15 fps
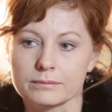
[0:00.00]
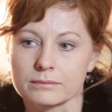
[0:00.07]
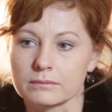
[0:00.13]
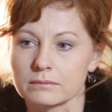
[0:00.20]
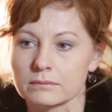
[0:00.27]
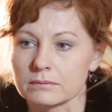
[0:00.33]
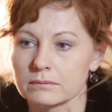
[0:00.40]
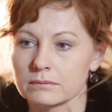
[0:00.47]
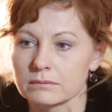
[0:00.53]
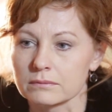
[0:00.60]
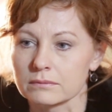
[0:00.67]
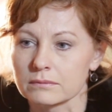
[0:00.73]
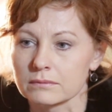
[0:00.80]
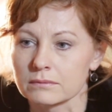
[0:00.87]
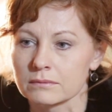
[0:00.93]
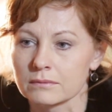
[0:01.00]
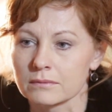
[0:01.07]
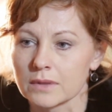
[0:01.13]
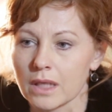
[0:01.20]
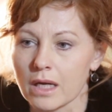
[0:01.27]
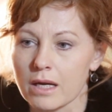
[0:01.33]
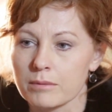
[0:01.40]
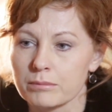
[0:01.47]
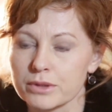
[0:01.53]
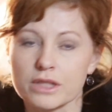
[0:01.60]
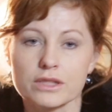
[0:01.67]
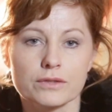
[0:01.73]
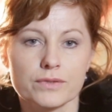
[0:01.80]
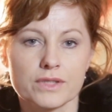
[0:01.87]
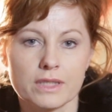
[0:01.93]
mm,
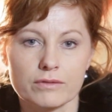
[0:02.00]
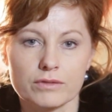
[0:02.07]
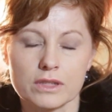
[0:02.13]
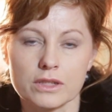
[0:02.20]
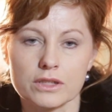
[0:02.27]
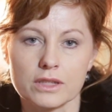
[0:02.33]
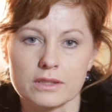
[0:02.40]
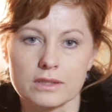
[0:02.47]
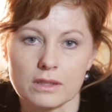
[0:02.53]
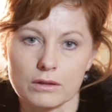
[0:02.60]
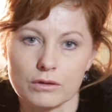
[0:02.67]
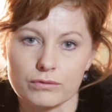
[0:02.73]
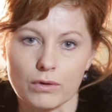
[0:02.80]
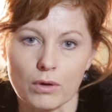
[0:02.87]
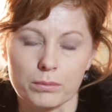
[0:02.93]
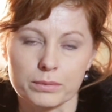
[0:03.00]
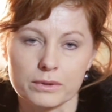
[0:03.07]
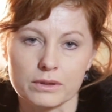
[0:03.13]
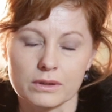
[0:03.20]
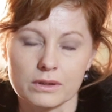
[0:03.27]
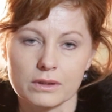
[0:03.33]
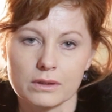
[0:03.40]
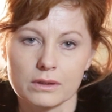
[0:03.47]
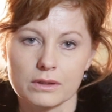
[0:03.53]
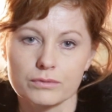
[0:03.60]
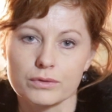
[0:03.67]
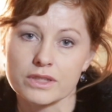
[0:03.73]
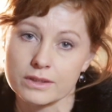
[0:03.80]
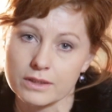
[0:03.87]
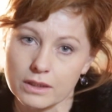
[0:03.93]
przeciwstawienie się ksenofobii i
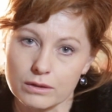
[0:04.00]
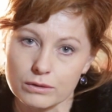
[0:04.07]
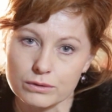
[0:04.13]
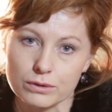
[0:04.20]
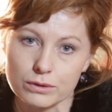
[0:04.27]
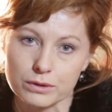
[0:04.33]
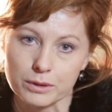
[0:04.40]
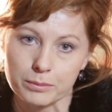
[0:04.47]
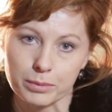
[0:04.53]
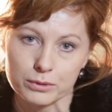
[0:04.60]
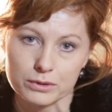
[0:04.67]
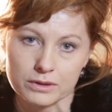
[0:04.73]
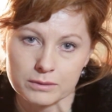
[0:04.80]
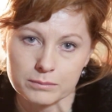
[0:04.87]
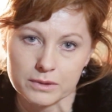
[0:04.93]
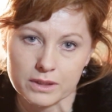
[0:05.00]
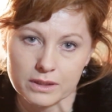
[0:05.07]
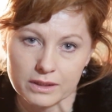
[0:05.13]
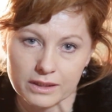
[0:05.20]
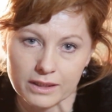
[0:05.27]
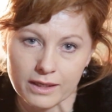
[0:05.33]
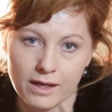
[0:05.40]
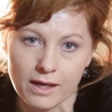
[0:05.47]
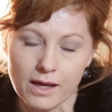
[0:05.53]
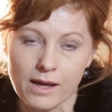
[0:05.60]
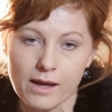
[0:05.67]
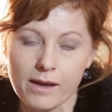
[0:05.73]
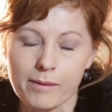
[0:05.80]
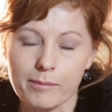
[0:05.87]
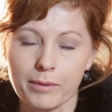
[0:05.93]
wszystkiego, co się pod tym kryje.
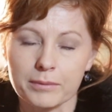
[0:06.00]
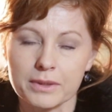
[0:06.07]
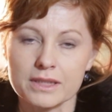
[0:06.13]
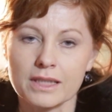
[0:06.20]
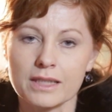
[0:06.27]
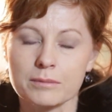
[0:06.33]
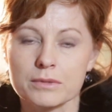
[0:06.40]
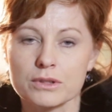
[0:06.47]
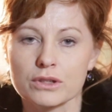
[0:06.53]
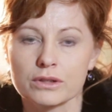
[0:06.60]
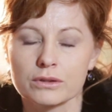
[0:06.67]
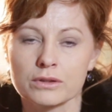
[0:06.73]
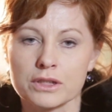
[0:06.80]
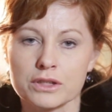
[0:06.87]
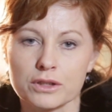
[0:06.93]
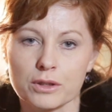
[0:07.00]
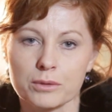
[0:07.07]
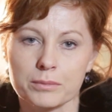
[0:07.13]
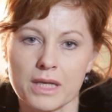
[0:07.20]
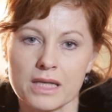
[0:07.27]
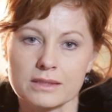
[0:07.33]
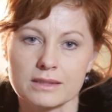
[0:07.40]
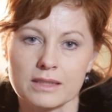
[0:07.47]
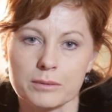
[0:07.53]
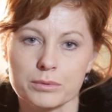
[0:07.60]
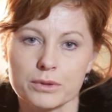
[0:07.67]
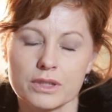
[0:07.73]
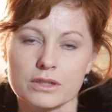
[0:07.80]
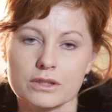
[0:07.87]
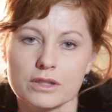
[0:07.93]
Pamiętajmy, że do naszego miasta
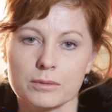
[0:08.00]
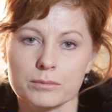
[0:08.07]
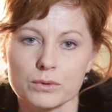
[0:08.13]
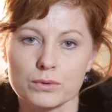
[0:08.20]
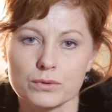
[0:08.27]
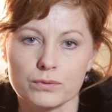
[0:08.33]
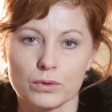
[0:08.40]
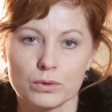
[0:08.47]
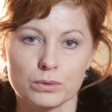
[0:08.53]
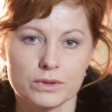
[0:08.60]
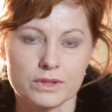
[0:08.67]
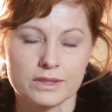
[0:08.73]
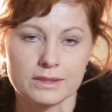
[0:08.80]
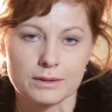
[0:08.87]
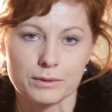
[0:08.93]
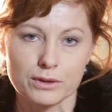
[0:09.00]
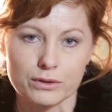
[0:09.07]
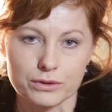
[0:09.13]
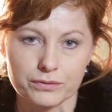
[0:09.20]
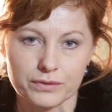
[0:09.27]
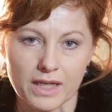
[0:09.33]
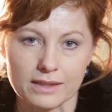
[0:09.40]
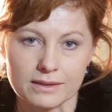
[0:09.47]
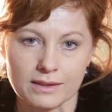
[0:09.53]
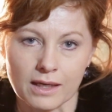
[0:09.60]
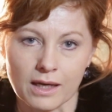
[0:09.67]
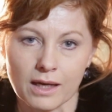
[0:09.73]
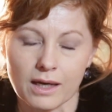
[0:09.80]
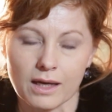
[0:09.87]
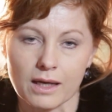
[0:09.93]
przyjeżdża mnóstwo ludzi z całego
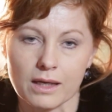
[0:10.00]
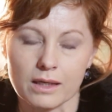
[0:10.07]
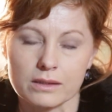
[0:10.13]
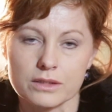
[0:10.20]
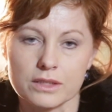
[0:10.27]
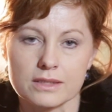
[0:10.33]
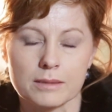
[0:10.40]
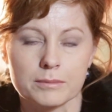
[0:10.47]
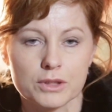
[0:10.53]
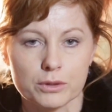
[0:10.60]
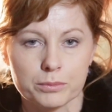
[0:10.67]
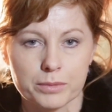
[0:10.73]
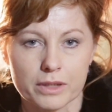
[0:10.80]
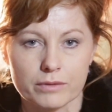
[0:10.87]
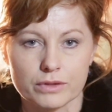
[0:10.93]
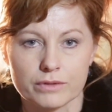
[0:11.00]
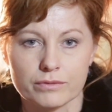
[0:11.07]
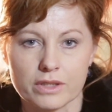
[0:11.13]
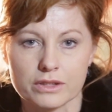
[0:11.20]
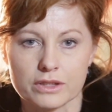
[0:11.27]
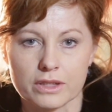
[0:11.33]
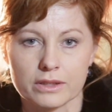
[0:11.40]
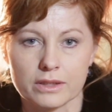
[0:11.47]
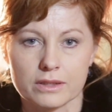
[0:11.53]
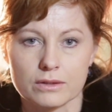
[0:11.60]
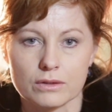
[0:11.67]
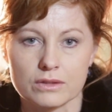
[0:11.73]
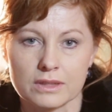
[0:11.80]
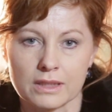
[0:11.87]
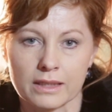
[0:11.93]
świata, a czasami to pierwsze wrażenie
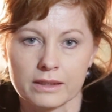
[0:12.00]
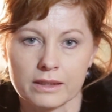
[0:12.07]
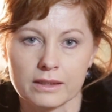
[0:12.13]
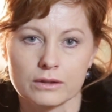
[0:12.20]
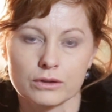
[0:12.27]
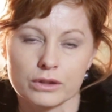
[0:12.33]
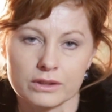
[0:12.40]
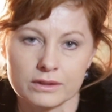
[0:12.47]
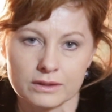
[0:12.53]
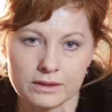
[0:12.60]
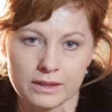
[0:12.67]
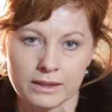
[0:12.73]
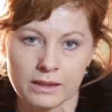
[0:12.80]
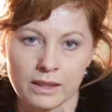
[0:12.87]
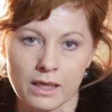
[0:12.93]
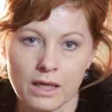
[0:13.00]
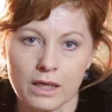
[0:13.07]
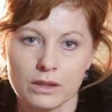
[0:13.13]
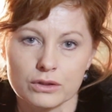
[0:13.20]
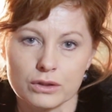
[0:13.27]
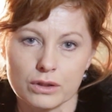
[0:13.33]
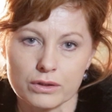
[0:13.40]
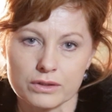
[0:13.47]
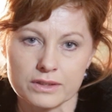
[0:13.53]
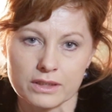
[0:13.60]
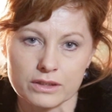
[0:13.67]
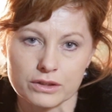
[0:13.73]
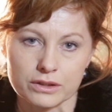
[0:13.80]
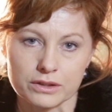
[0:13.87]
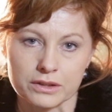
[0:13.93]
zostaje jako jedyne do
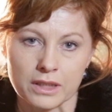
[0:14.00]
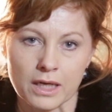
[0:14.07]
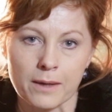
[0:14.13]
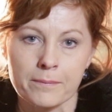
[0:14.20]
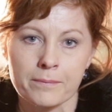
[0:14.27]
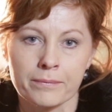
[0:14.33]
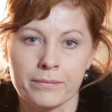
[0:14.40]
końca życia.